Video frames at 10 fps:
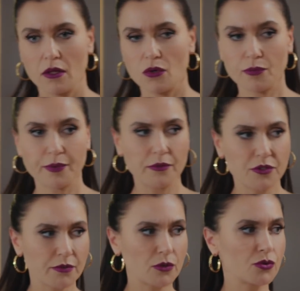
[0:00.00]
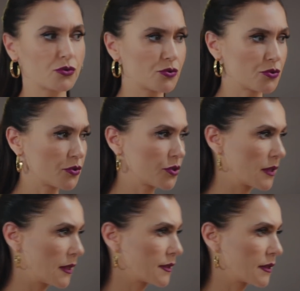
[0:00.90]
Yok benim içime kurt düştü
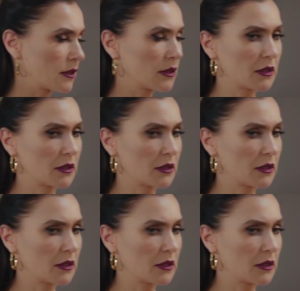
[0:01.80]
Cener.